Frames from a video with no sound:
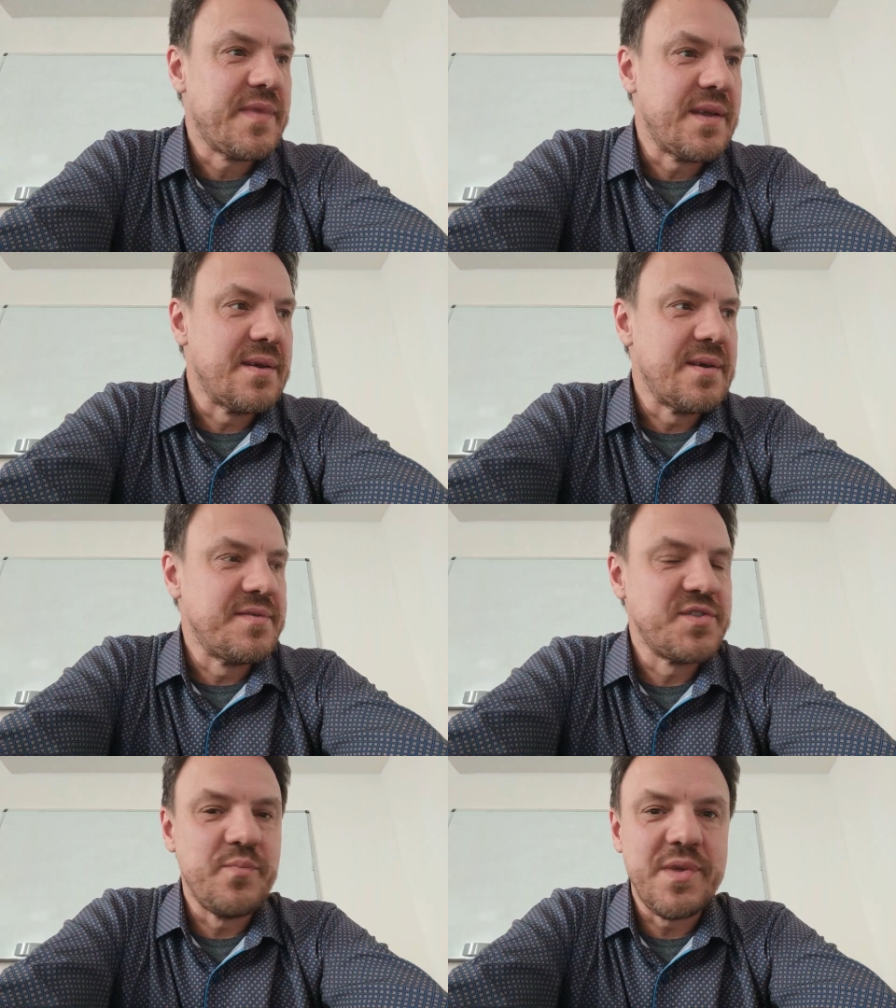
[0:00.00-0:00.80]
э,
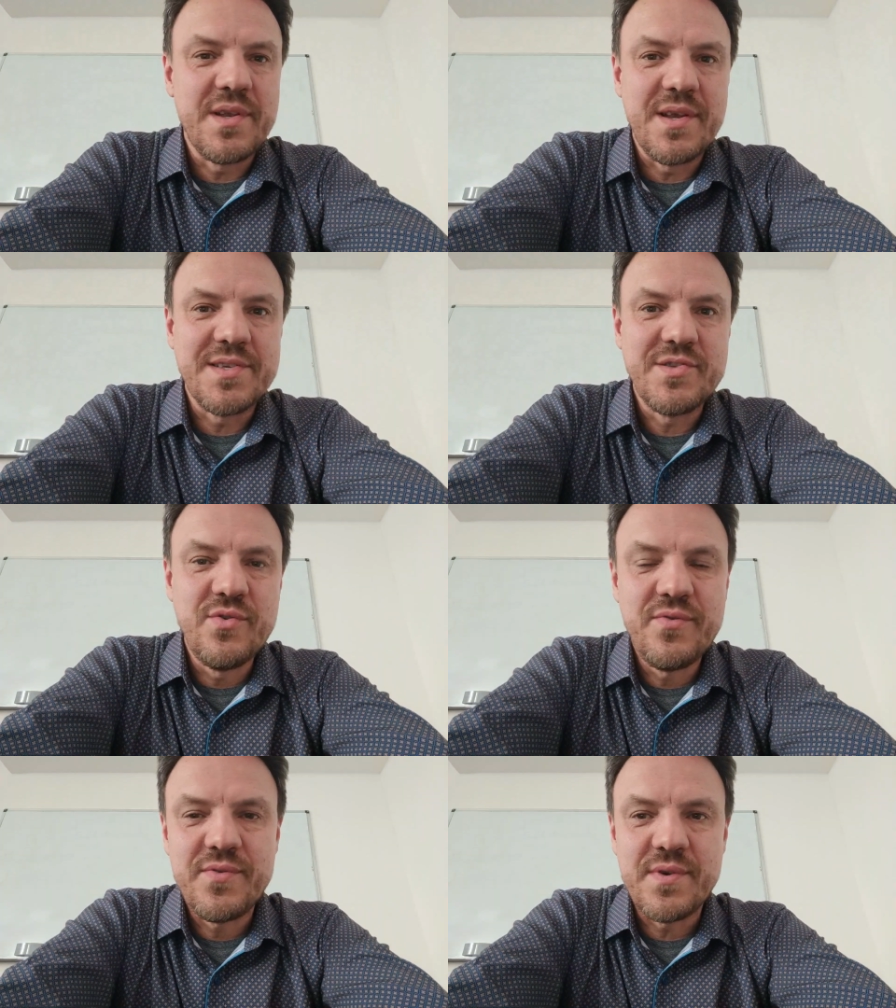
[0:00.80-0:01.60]
вступительных
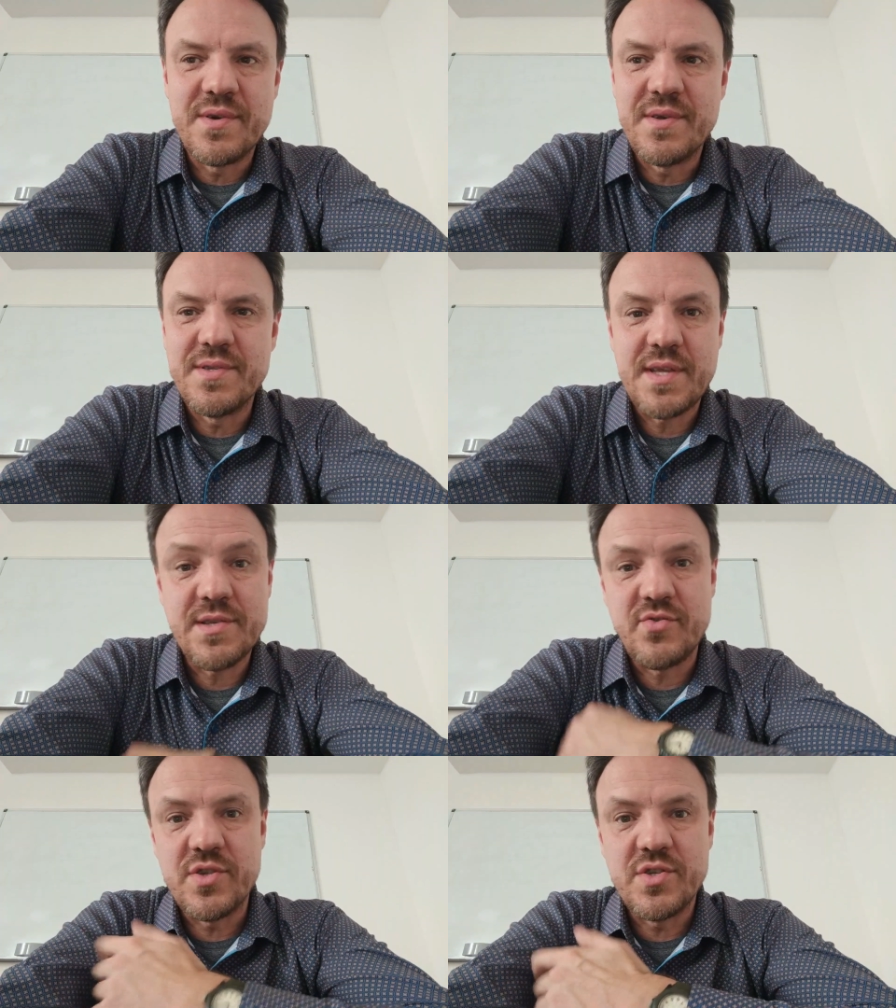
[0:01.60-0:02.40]
слов э,
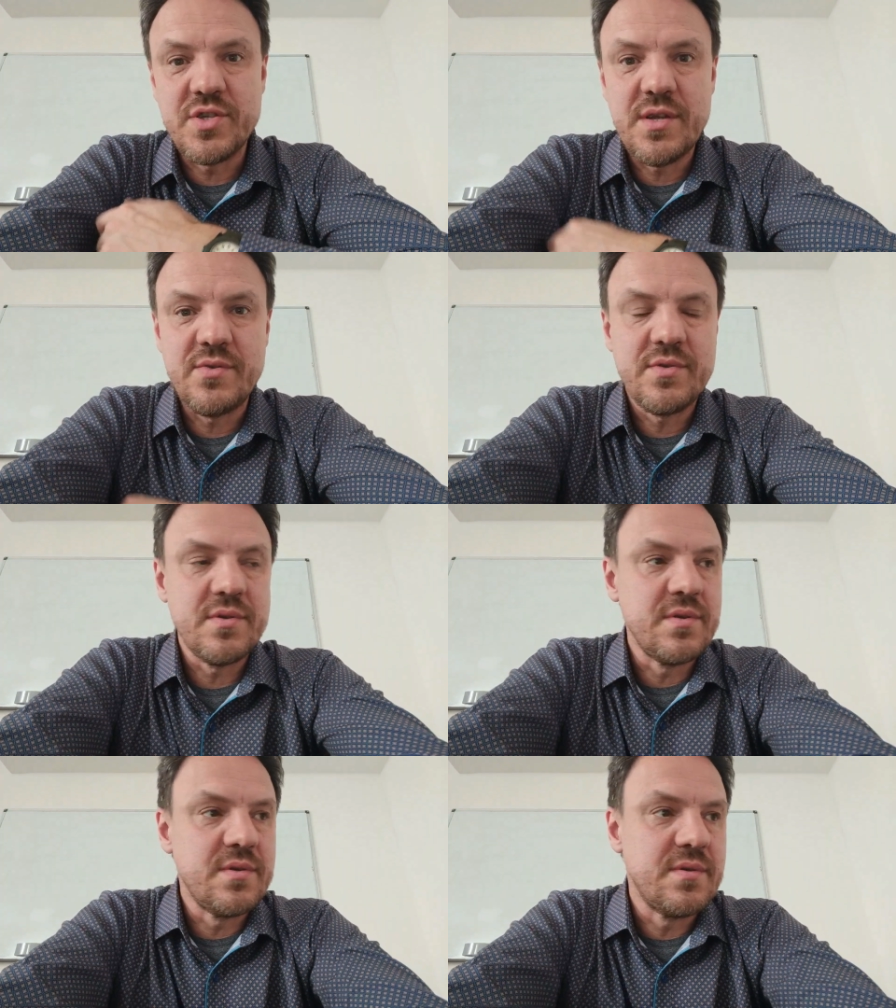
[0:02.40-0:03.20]
сразу же начинают
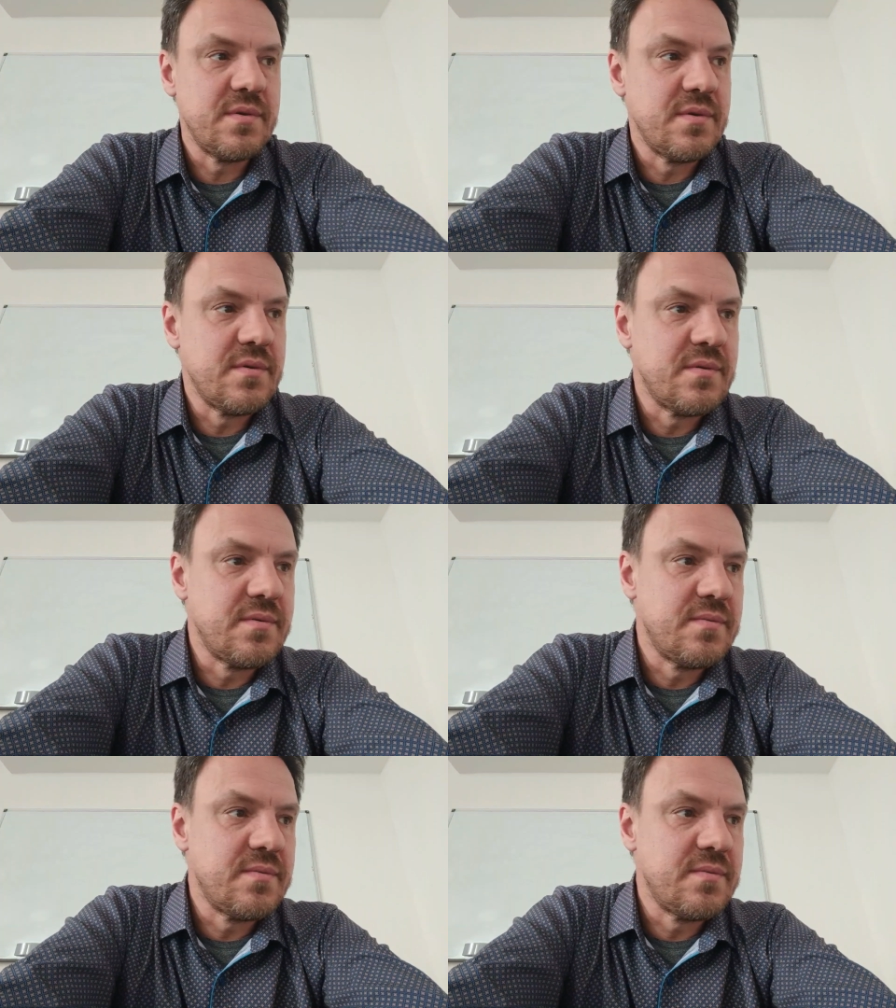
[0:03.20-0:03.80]
э,